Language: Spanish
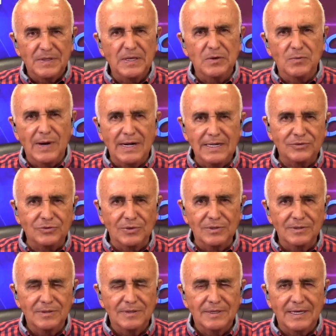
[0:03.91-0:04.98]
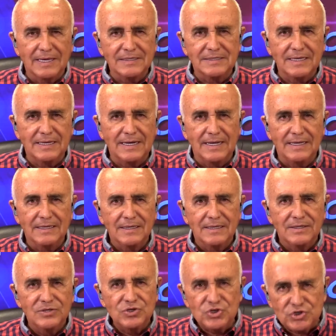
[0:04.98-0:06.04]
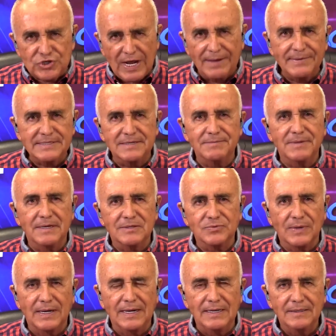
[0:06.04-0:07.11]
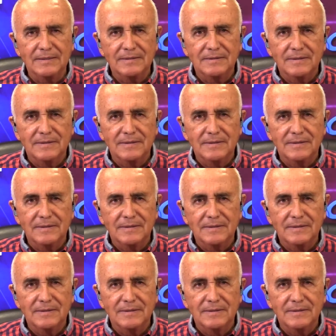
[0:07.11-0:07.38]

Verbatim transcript: Igualito que hiciera Chávez en Venezuela,